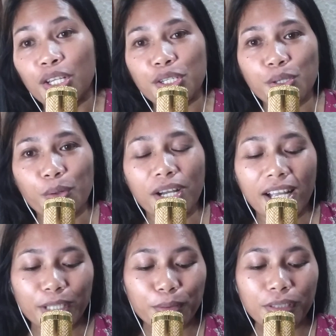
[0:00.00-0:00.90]
So, ang
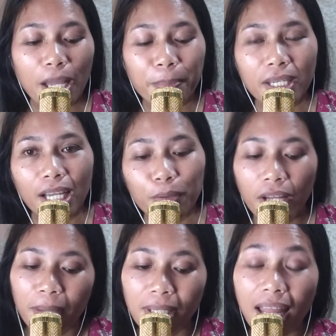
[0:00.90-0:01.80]
atong topic karon
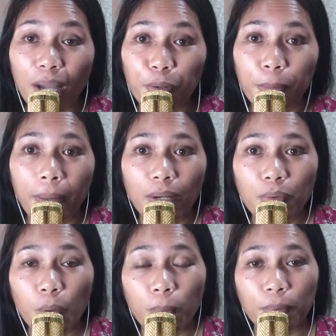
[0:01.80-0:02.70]
ay minaakoy
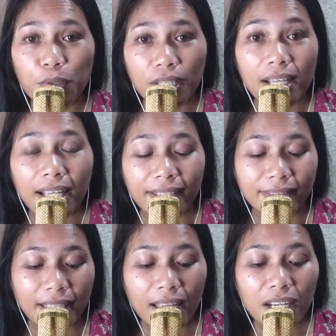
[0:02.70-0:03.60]
bagong compose nga
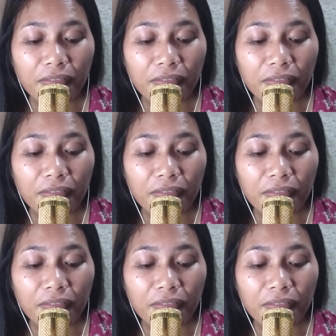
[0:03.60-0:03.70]
kanta,